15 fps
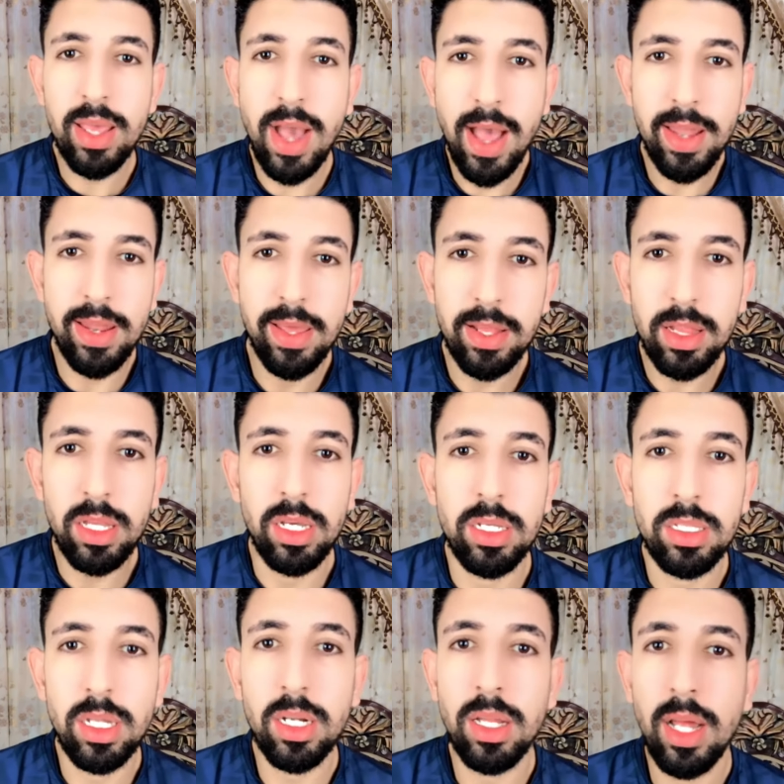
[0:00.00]
حد هيطلع
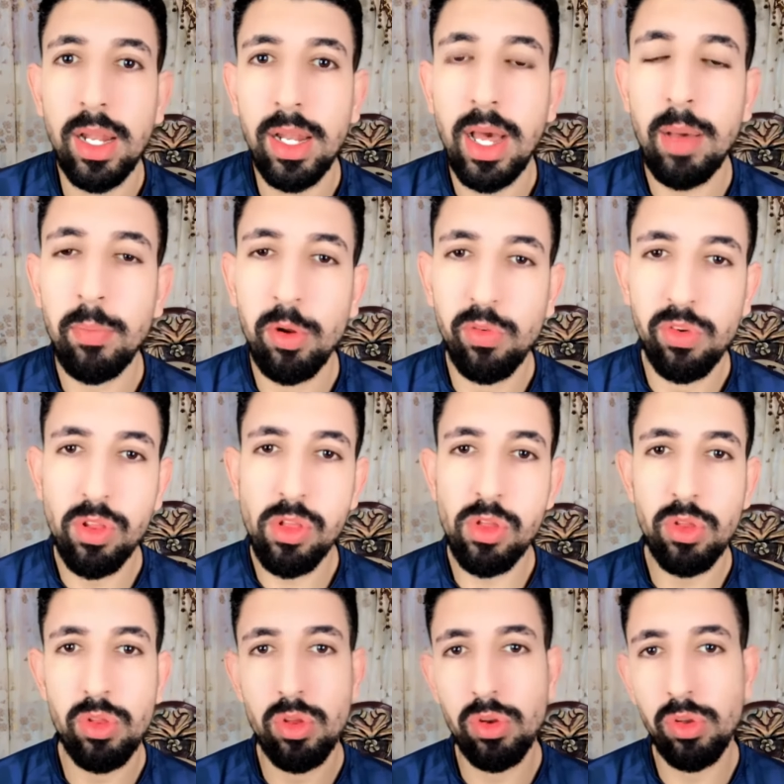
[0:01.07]
يعترض على اللي عمله
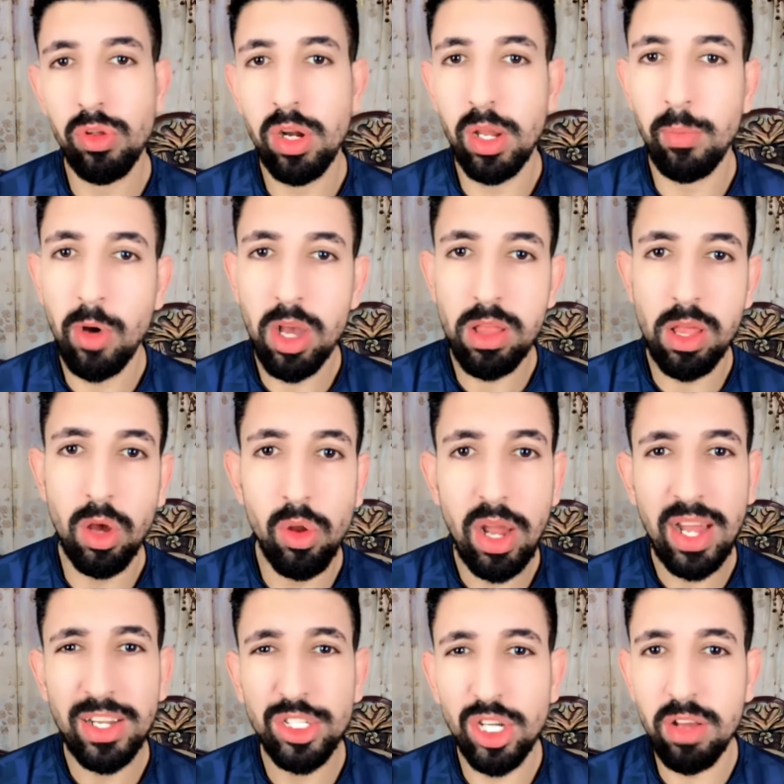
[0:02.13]
فينيسيوس جونيور لا مؤاخذه هقول
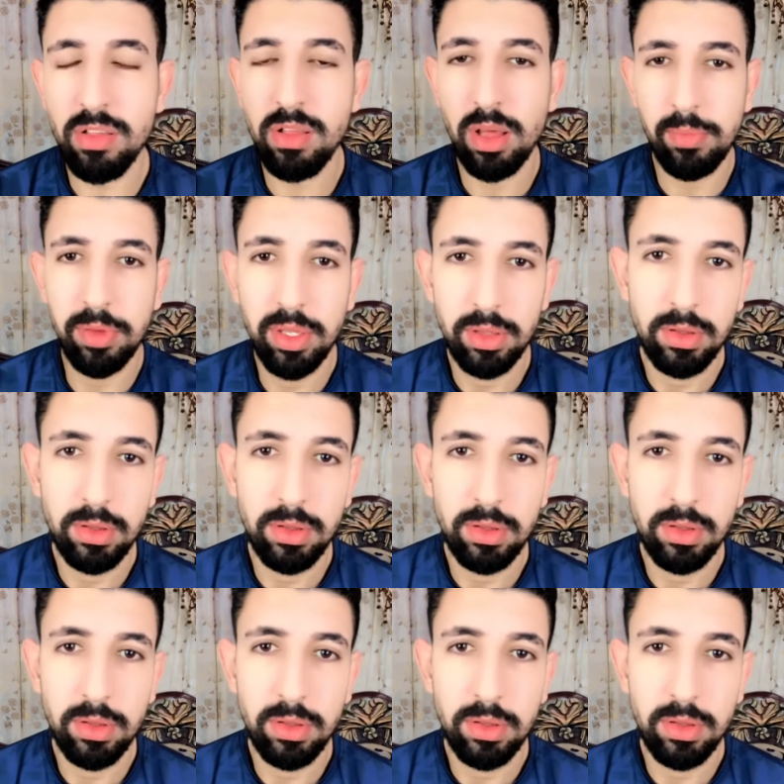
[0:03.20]
عليه شخص غبي